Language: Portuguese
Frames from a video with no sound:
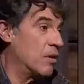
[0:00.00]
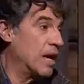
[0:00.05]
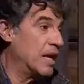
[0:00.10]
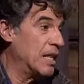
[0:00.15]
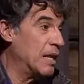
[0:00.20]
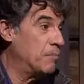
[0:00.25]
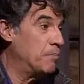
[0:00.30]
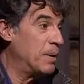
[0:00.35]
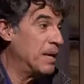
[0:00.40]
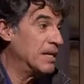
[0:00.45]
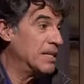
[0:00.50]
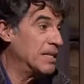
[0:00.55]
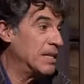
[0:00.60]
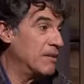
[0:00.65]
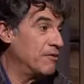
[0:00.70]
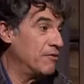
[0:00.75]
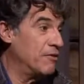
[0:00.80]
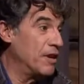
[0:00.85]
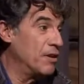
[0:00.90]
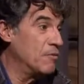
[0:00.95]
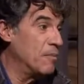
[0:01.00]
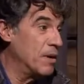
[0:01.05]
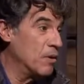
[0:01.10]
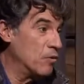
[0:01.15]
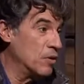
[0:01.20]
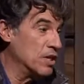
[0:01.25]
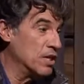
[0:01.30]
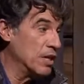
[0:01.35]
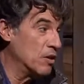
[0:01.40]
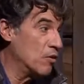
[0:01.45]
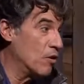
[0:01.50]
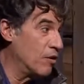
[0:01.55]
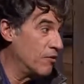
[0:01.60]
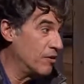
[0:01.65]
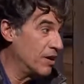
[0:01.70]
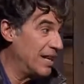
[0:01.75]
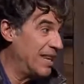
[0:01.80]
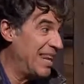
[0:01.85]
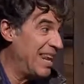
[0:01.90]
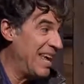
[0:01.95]
Cada peça vem uma coisa
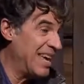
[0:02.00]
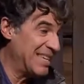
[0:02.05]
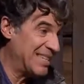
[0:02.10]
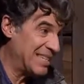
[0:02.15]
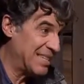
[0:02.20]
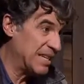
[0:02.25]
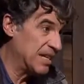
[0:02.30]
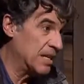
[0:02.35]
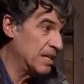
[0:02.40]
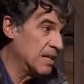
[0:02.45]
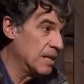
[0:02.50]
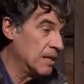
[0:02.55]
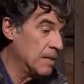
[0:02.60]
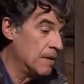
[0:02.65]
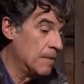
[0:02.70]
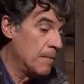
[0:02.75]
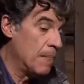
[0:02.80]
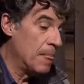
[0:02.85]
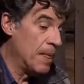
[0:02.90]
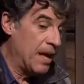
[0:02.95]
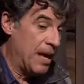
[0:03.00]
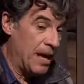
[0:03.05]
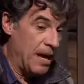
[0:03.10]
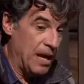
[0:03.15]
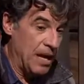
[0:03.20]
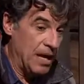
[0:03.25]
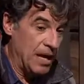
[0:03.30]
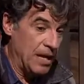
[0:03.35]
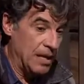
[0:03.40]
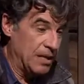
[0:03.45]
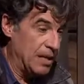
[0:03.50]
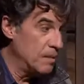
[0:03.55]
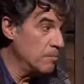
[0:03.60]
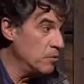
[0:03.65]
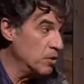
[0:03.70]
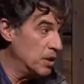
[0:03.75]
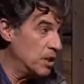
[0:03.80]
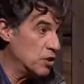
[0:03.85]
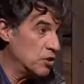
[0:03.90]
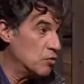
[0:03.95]
nova. Nessa, hum. é, é, tem
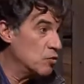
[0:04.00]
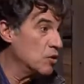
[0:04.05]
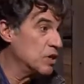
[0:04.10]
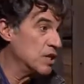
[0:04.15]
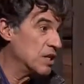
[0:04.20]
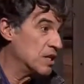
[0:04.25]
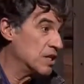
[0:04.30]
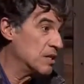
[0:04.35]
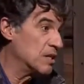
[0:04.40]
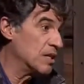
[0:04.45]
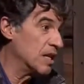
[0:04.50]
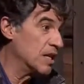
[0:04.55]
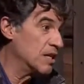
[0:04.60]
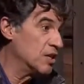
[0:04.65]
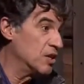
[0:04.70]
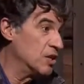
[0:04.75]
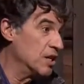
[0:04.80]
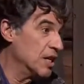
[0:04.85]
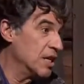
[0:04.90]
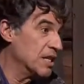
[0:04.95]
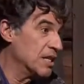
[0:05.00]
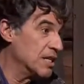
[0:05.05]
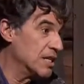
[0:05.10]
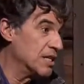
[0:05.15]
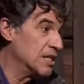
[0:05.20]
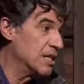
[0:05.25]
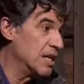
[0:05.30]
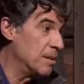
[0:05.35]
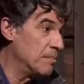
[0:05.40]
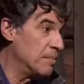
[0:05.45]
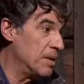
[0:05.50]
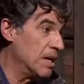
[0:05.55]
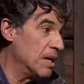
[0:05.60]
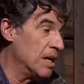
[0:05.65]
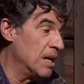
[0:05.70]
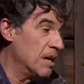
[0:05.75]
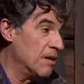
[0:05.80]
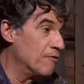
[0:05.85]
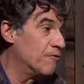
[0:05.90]
muitas coisas antigas da minha.